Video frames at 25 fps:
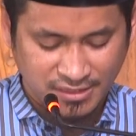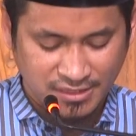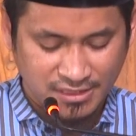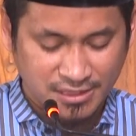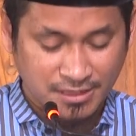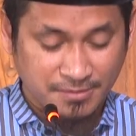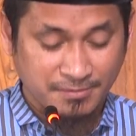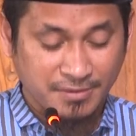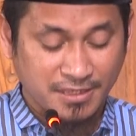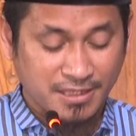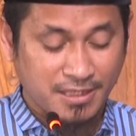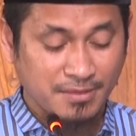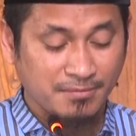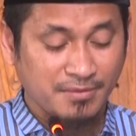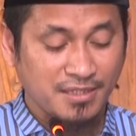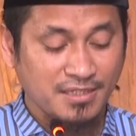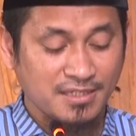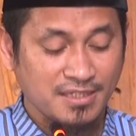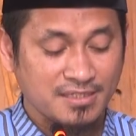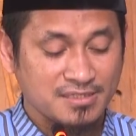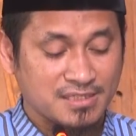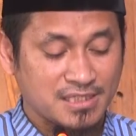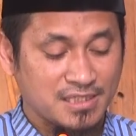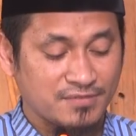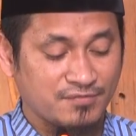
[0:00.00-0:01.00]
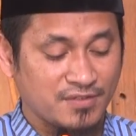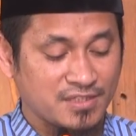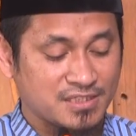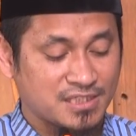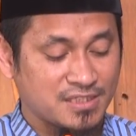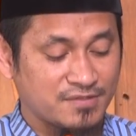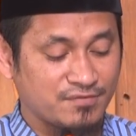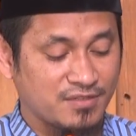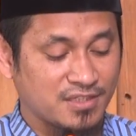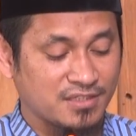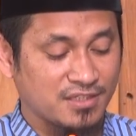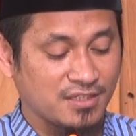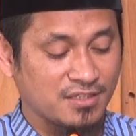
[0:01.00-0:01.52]
Sebagaimana
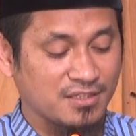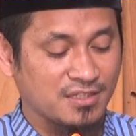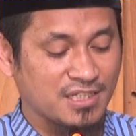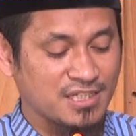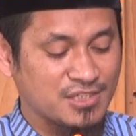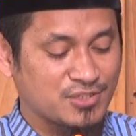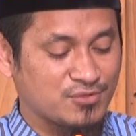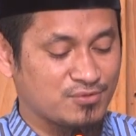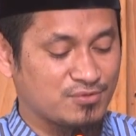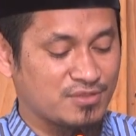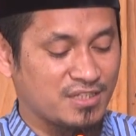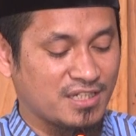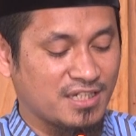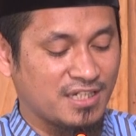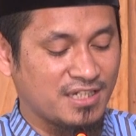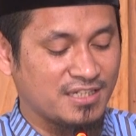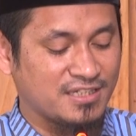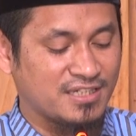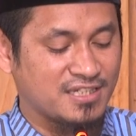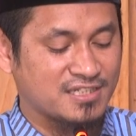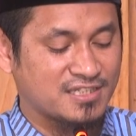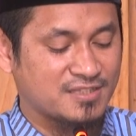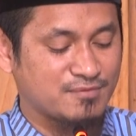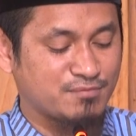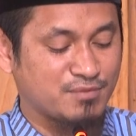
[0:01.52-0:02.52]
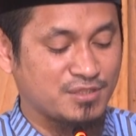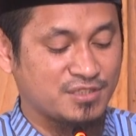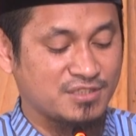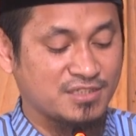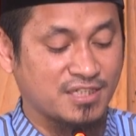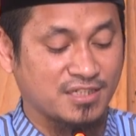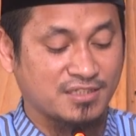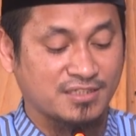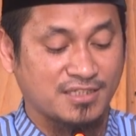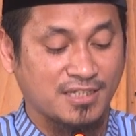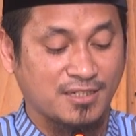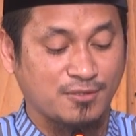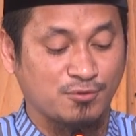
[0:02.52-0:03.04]
sifat-sifat Allah sudah ada
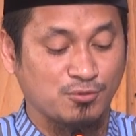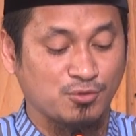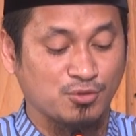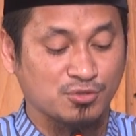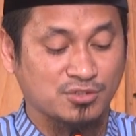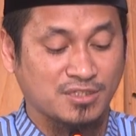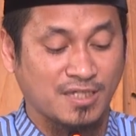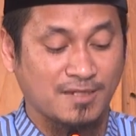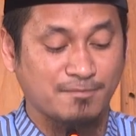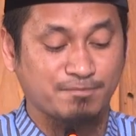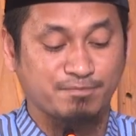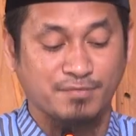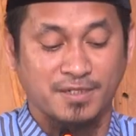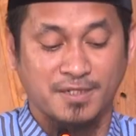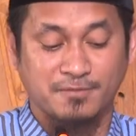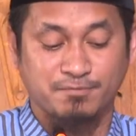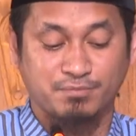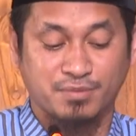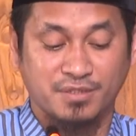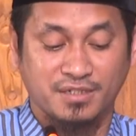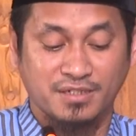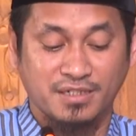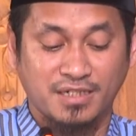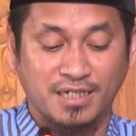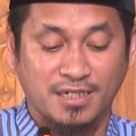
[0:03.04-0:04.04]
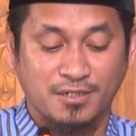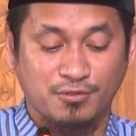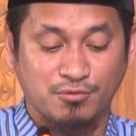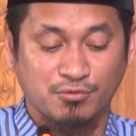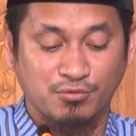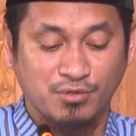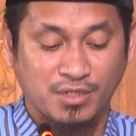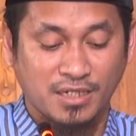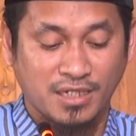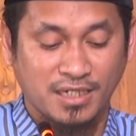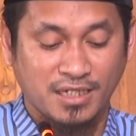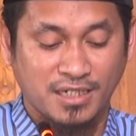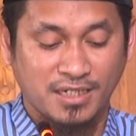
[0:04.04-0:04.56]
semenjak dahulu tanpa
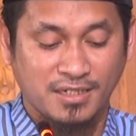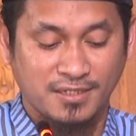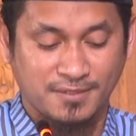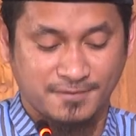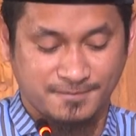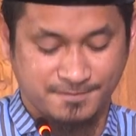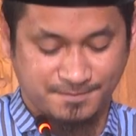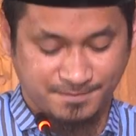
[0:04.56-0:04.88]
berawal.